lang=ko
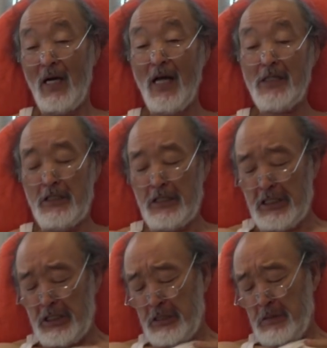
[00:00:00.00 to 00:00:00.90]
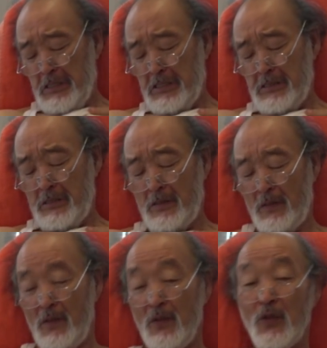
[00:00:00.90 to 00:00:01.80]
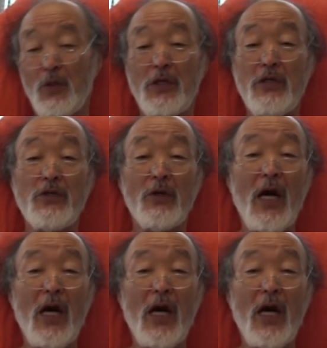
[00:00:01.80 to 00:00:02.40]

간이 이렇게 있으면은 이렇게 있죠.